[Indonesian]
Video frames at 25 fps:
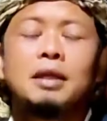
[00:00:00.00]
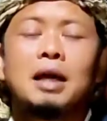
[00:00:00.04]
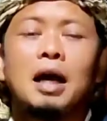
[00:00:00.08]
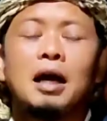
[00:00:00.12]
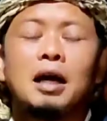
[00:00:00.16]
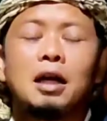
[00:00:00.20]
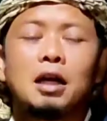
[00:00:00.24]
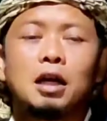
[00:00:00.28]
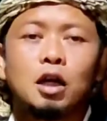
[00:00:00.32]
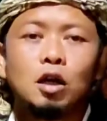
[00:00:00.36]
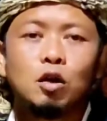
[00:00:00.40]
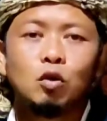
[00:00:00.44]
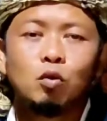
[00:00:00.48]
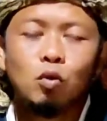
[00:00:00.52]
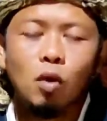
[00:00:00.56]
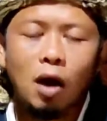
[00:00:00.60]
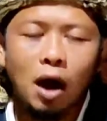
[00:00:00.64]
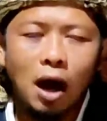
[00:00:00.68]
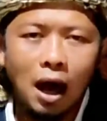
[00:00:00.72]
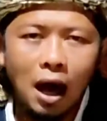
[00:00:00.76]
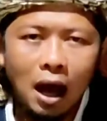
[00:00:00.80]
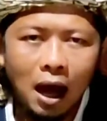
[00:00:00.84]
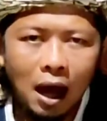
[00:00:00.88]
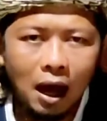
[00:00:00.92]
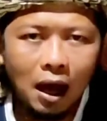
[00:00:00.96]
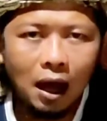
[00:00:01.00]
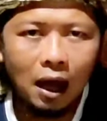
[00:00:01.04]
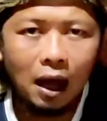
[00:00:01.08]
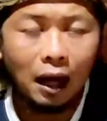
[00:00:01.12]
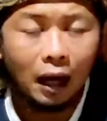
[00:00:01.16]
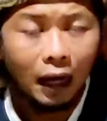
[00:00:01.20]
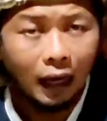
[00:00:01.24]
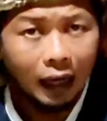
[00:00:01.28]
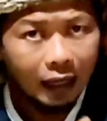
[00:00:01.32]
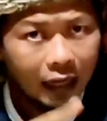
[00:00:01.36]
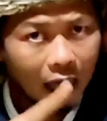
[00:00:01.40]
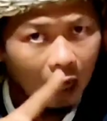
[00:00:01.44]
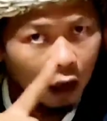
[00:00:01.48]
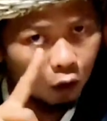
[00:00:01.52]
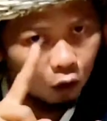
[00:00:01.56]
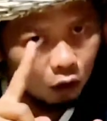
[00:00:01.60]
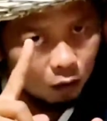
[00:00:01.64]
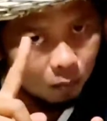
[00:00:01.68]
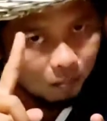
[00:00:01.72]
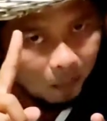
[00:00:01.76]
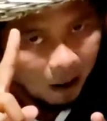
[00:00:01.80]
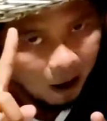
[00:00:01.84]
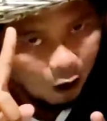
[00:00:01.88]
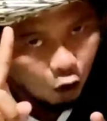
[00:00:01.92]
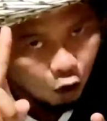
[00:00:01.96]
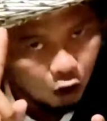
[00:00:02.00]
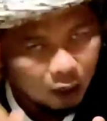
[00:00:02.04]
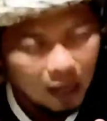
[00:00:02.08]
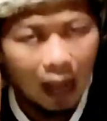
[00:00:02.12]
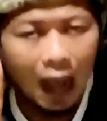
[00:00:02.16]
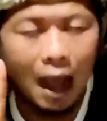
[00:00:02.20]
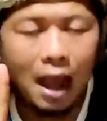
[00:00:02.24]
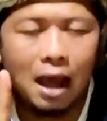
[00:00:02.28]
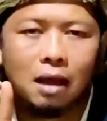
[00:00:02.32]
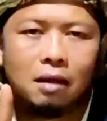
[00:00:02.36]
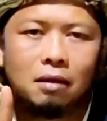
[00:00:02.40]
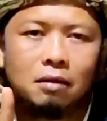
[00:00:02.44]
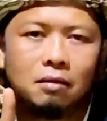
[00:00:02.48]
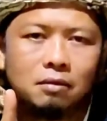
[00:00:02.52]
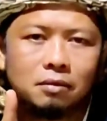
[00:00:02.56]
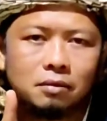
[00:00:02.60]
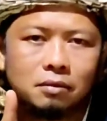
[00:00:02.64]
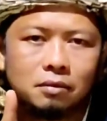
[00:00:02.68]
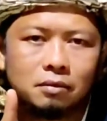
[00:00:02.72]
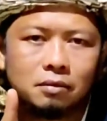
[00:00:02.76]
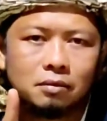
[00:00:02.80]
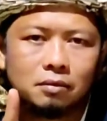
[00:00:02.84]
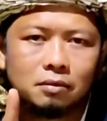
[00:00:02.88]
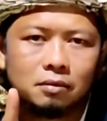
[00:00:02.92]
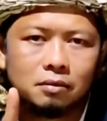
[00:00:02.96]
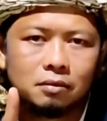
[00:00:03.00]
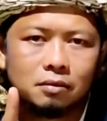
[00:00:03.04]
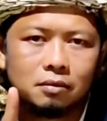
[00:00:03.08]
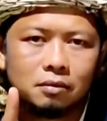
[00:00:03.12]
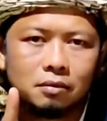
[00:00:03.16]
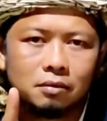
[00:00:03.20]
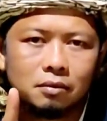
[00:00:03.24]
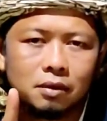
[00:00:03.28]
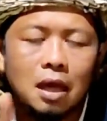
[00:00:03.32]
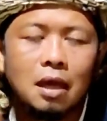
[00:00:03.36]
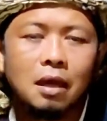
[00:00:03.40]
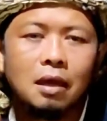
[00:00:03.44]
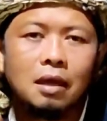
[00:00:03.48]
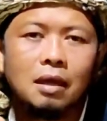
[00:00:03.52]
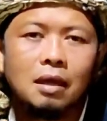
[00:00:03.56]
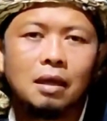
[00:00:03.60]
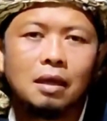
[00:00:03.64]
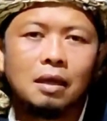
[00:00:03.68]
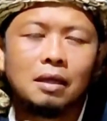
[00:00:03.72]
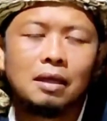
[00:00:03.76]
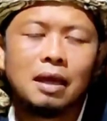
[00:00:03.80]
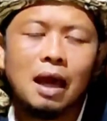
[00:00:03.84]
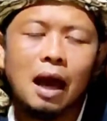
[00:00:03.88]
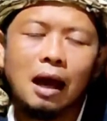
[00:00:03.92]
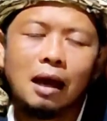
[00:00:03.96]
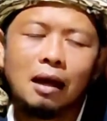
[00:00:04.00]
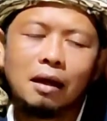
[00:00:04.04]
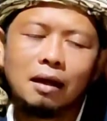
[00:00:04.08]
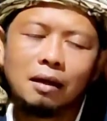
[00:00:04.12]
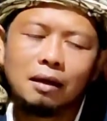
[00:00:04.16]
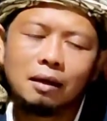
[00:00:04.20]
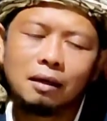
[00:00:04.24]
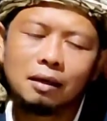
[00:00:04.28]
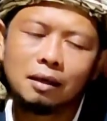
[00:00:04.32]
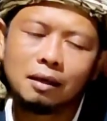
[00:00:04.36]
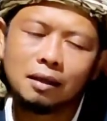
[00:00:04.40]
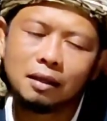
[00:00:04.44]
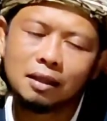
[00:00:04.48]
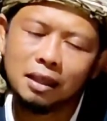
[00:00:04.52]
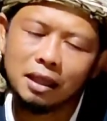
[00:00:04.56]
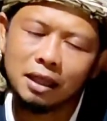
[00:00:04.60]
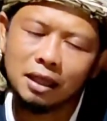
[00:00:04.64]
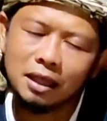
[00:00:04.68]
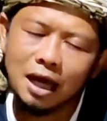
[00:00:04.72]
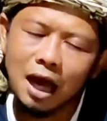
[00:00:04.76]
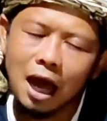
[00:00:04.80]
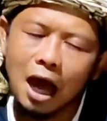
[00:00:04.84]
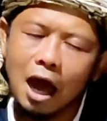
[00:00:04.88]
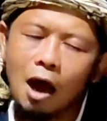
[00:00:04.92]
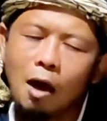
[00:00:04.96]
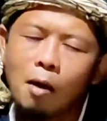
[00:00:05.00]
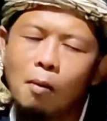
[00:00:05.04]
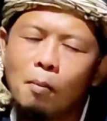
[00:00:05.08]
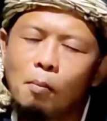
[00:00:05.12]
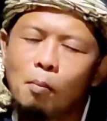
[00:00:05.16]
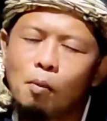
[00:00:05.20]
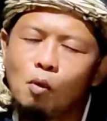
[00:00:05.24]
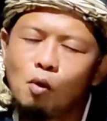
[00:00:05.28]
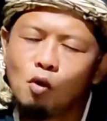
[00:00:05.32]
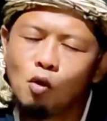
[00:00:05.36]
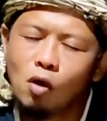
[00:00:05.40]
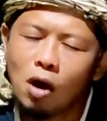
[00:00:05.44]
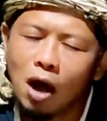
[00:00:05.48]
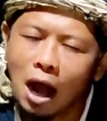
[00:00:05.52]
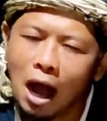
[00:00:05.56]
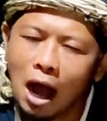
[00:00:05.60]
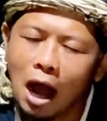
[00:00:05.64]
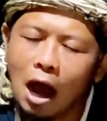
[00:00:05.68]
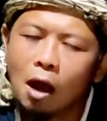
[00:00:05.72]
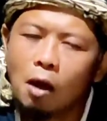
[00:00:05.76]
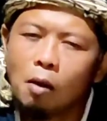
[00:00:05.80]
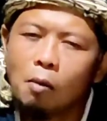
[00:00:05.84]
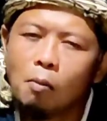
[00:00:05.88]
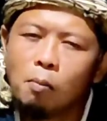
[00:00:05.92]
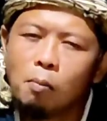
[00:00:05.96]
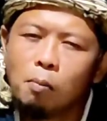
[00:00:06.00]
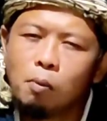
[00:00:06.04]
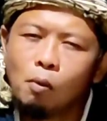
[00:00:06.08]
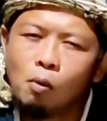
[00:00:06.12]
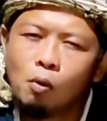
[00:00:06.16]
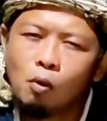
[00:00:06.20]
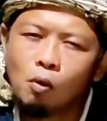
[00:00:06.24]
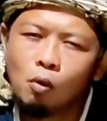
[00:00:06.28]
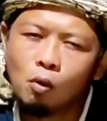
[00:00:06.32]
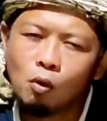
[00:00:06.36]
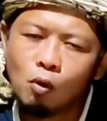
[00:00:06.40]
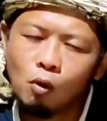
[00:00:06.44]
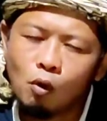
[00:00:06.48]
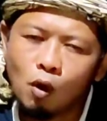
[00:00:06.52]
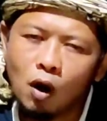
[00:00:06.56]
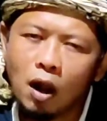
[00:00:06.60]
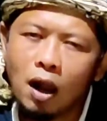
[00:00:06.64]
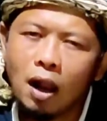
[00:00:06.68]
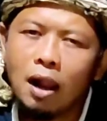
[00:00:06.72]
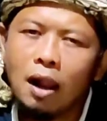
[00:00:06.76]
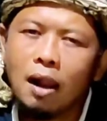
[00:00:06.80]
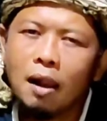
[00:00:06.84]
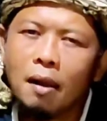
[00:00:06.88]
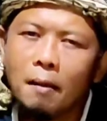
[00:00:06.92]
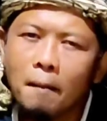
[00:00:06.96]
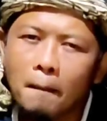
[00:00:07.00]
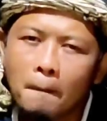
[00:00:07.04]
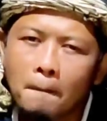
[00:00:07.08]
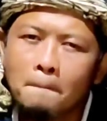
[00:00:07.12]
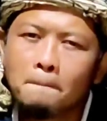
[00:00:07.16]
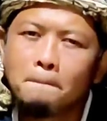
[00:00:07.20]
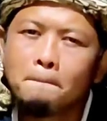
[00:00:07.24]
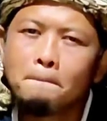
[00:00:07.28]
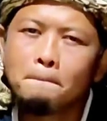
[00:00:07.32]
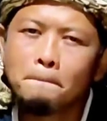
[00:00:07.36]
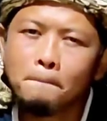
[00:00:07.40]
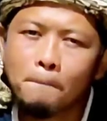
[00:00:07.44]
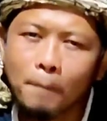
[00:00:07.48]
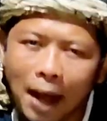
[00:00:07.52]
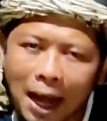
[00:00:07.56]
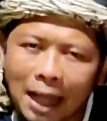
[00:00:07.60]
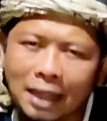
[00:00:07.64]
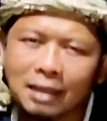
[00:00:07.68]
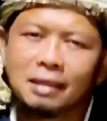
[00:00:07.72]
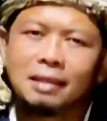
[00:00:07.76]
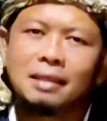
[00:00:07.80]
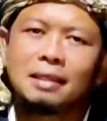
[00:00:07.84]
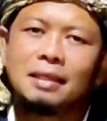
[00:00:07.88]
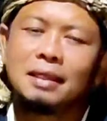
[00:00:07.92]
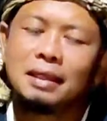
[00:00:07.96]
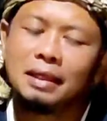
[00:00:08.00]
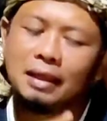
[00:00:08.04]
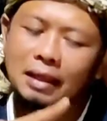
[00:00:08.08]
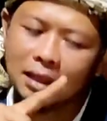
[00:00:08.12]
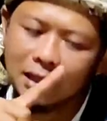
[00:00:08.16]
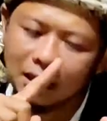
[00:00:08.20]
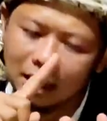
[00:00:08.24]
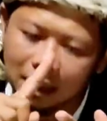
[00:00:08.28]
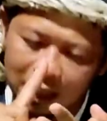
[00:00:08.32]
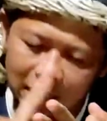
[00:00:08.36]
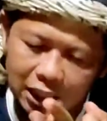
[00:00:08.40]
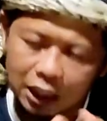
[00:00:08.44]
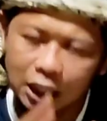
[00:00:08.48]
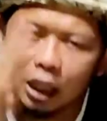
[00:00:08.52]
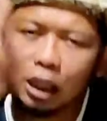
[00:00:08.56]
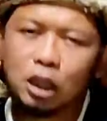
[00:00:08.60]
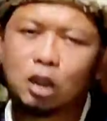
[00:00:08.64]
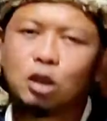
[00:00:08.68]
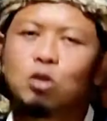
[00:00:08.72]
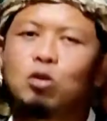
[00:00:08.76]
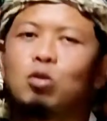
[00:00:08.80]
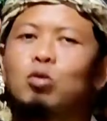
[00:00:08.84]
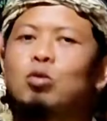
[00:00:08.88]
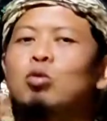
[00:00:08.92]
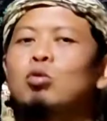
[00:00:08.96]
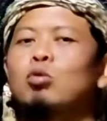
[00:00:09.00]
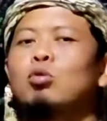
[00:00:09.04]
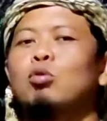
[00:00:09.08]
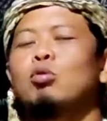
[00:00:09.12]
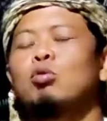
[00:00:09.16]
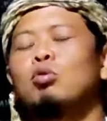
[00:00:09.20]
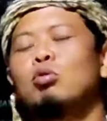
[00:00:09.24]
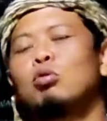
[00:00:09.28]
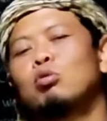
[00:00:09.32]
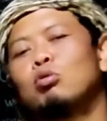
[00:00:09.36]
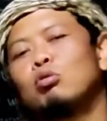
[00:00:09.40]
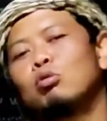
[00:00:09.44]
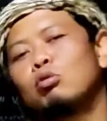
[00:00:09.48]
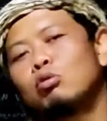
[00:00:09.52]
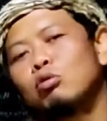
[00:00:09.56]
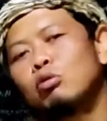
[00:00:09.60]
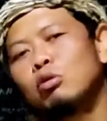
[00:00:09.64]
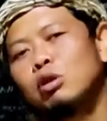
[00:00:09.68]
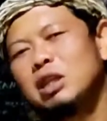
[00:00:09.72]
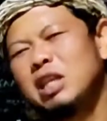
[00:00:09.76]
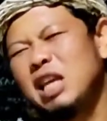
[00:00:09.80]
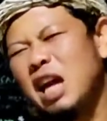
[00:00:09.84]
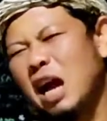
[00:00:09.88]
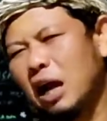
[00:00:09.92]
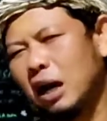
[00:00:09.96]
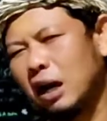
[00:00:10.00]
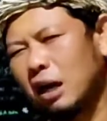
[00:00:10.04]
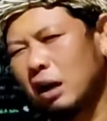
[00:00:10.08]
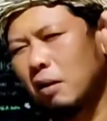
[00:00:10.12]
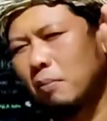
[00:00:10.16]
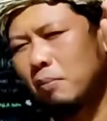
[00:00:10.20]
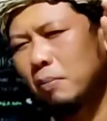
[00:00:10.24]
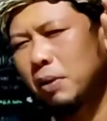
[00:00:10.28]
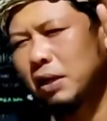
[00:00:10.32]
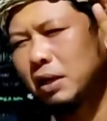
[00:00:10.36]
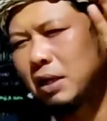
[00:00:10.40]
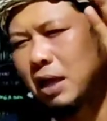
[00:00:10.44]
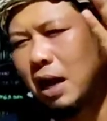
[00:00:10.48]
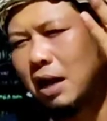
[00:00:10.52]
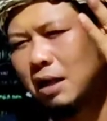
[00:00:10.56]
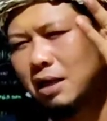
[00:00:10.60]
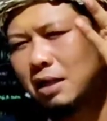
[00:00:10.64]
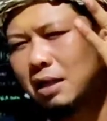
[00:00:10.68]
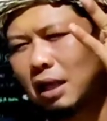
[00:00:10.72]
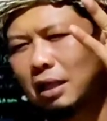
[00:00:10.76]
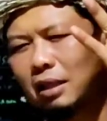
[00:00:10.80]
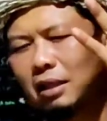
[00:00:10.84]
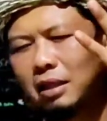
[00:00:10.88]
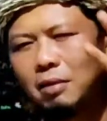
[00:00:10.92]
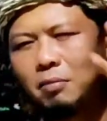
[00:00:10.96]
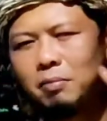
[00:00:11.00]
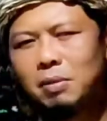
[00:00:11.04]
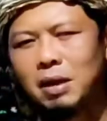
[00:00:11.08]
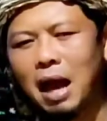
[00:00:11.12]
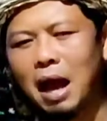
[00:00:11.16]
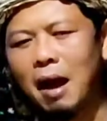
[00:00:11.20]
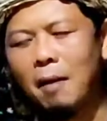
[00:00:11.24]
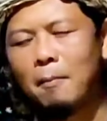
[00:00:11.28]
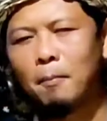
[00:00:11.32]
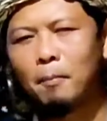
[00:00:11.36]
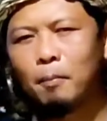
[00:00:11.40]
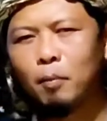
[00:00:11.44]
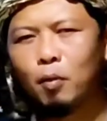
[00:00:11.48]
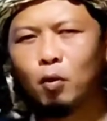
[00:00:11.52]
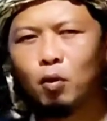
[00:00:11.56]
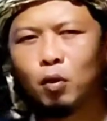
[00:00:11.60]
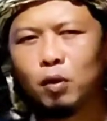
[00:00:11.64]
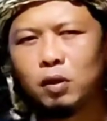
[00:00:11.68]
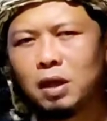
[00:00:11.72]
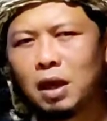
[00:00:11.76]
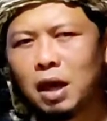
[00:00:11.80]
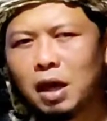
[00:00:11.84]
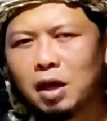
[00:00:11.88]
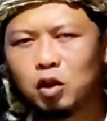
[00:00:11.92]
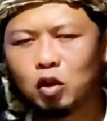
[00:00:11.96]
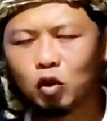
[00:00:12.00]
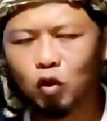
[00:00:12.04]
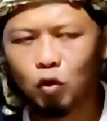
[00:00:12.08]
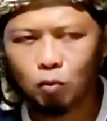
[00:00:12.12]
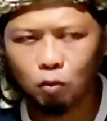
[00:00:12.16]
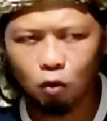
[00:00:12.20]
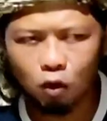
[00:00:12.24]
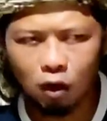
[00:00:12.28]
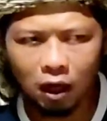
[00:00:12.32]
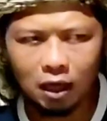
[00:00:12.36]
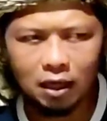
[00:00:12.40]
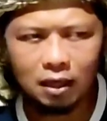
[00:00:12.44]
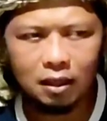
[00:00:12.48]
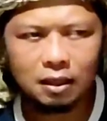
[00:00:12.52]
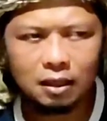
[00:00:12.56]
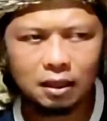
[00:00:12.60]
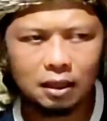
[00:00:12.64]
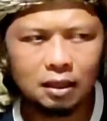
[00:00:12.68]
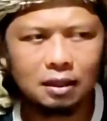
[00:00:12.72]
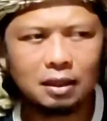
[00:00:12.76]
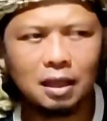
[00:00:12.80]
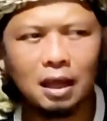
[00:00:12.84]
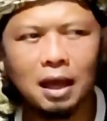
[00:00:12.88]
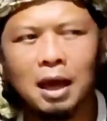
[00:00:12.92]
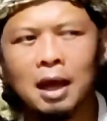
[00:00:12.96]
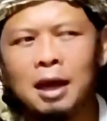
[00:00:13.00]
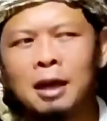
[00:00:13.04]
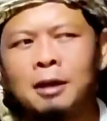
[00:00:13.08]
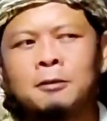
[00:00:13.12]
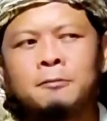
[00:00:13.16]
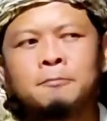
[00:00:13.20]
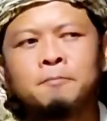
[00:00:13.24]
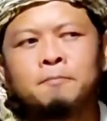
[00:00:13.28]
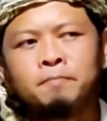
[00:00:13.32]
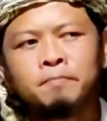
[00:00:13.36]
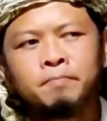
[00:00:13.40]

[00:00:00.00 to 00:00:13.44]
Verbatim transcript: Yang kedua daun pagoda. Yang ketiga bunga pukul empat itu yang lebih dasar, lebih ampuhnya sehubungan kita